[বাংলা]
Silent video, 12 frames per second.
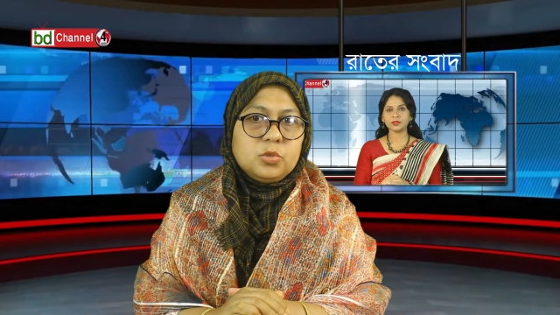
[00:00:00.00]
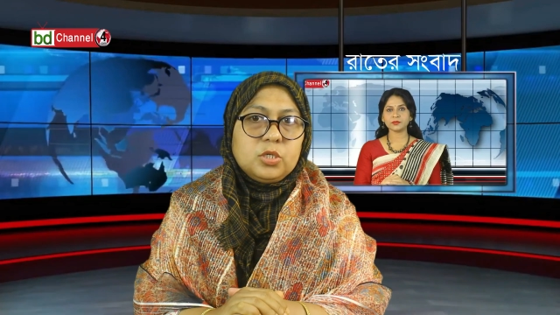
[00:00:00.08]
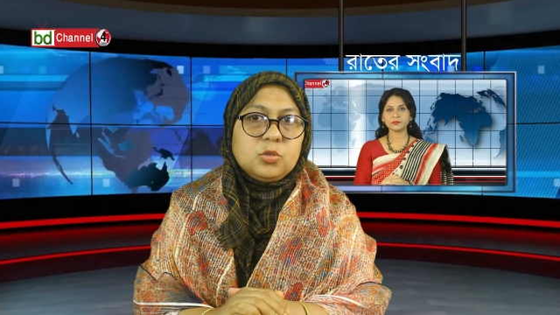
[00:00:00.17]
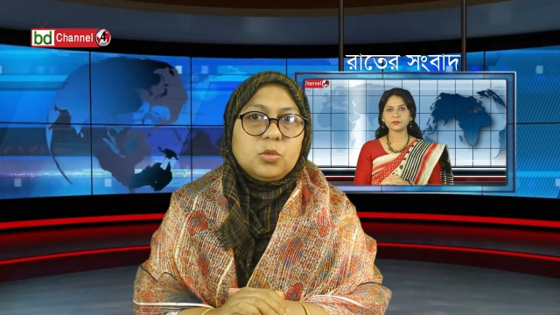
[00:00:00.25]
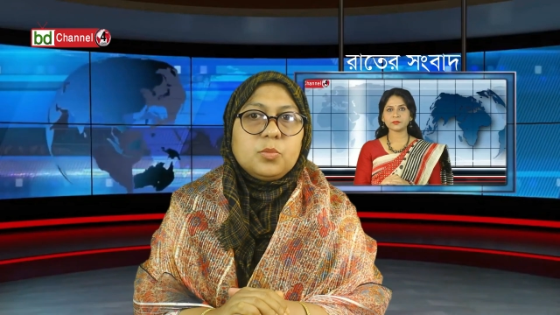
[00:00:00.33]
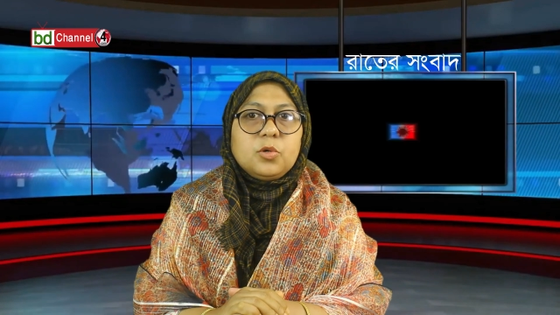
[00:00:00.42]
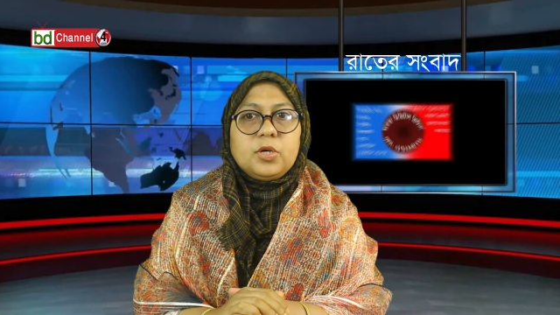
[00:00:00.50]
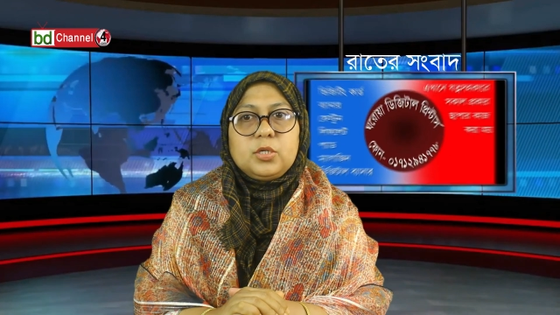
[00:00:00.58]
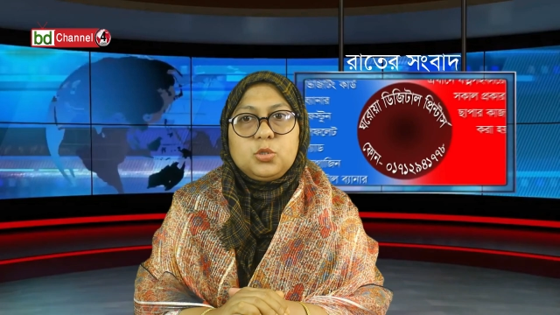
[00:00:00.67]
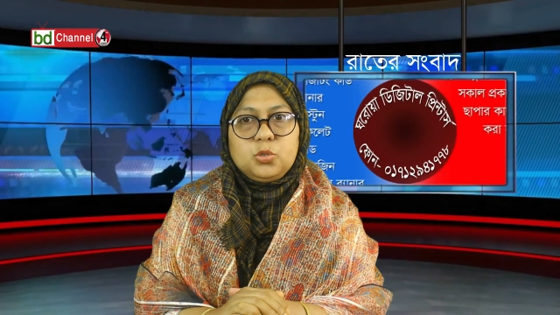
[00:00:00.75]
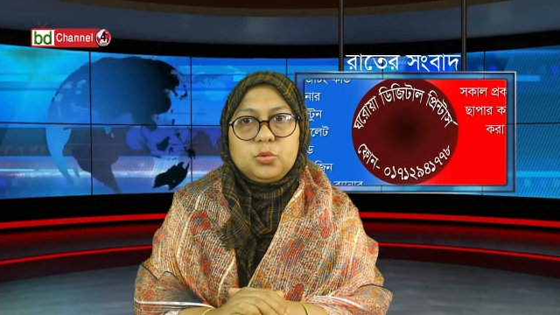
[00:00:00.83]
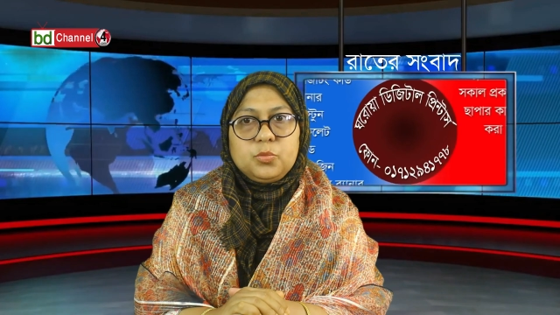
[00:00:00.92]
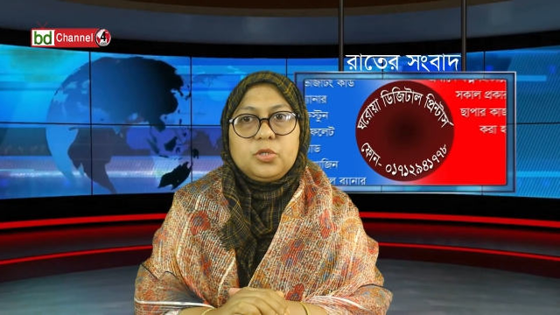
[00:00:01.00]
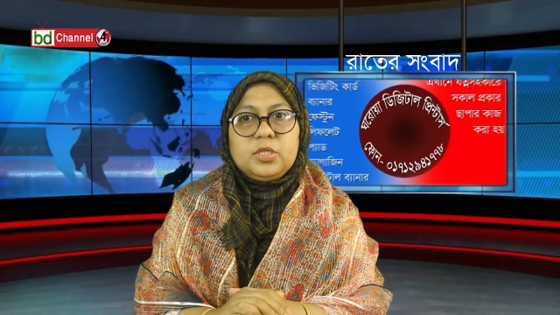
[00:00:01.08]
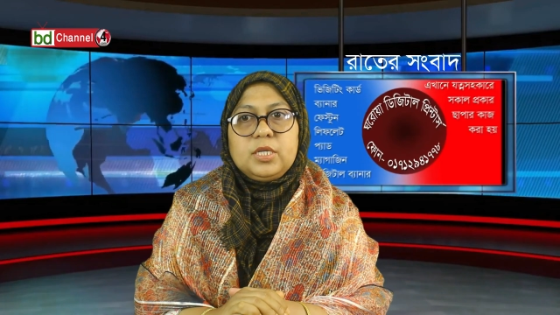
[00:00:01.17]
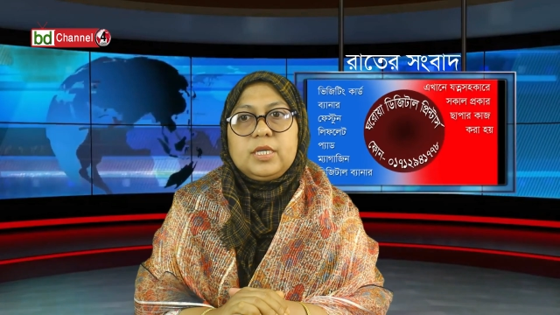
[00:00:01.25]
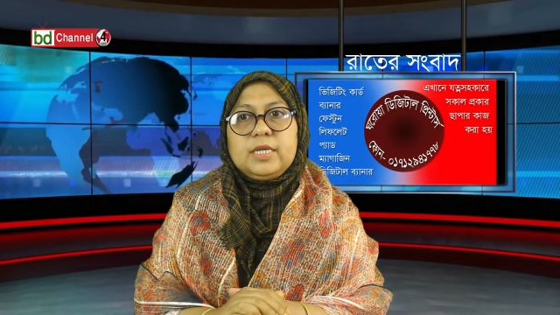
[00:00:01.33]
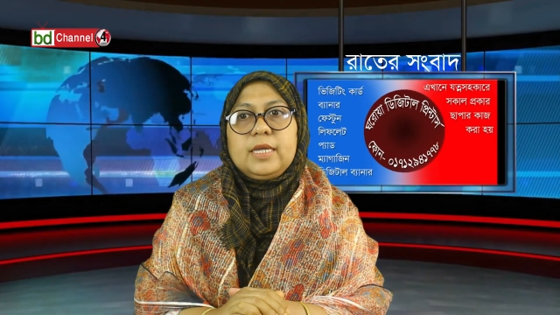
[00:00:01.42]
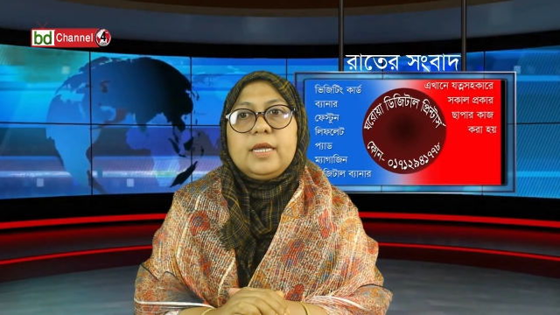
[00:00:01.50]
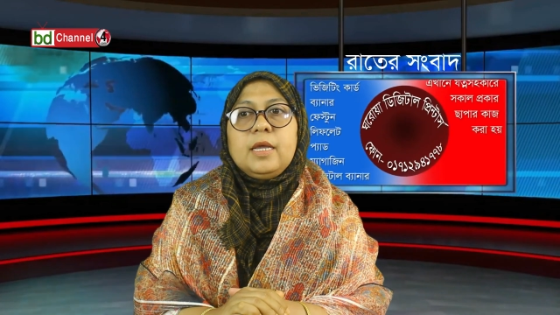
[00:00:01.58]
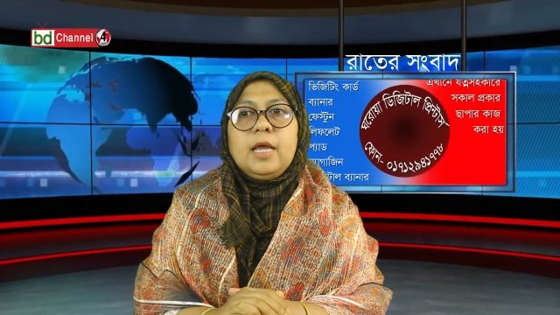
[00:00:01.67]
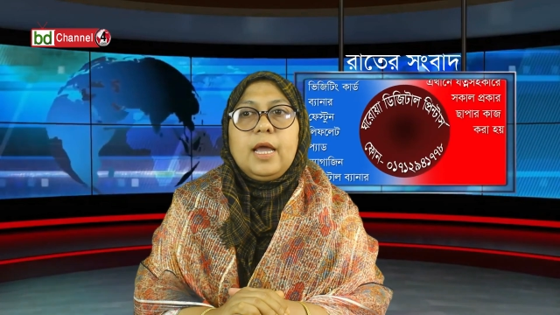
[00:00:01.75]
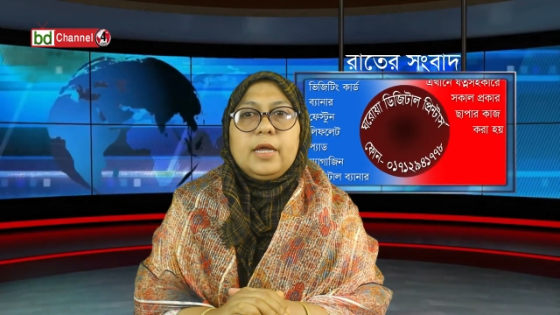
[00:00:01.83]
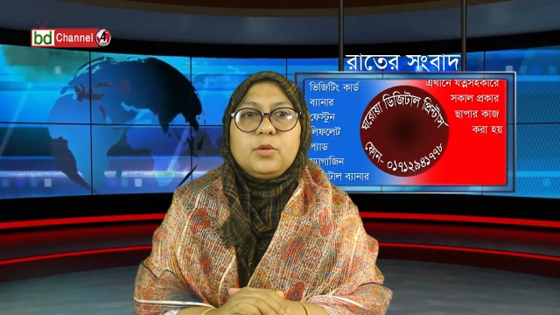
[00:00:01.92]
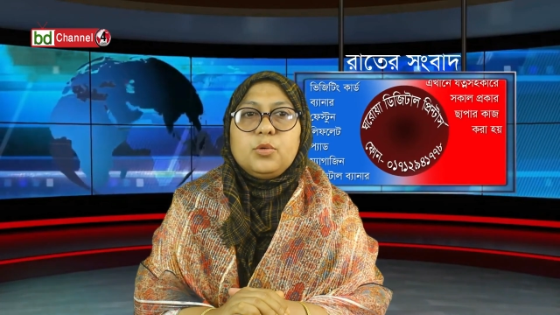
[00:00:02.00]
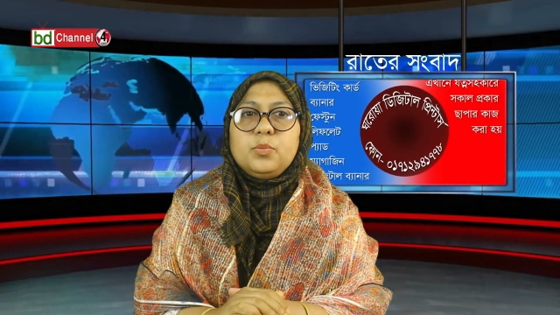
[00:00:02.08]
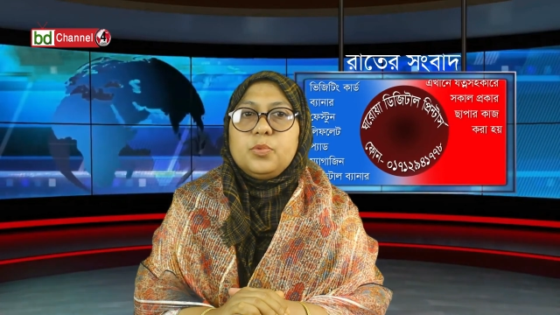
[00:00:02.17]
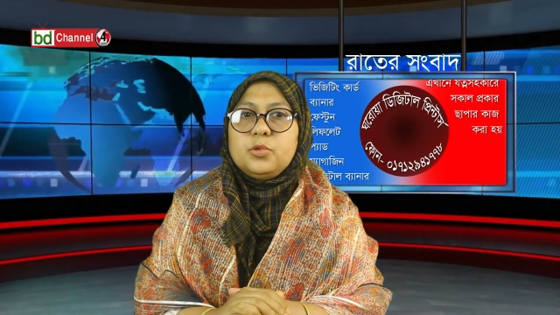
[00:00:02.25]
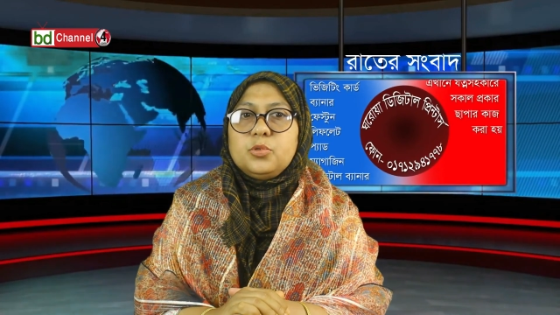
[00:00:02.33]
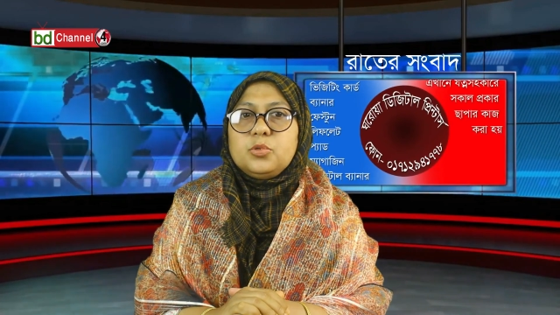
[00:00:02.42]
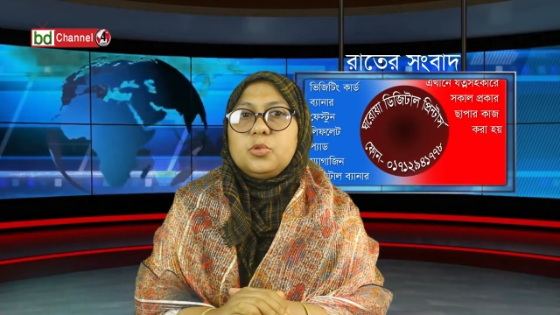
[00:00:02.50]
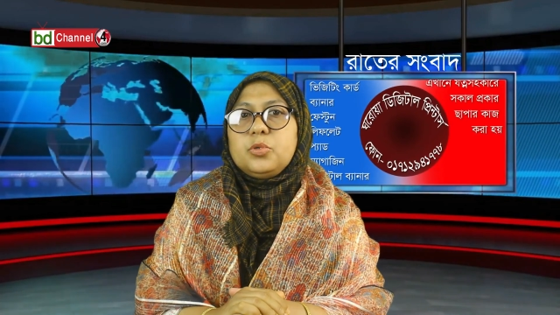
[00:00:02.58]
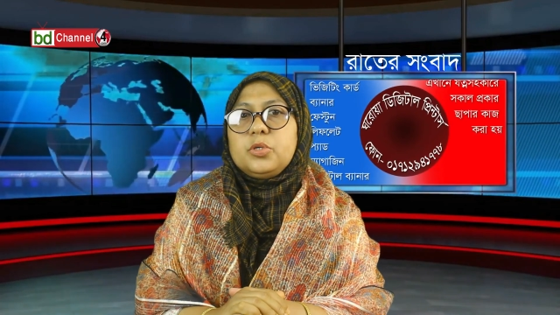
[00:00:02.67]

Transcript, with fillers: অতিক্রম করার সময় থেকে এখন পর্যন্ত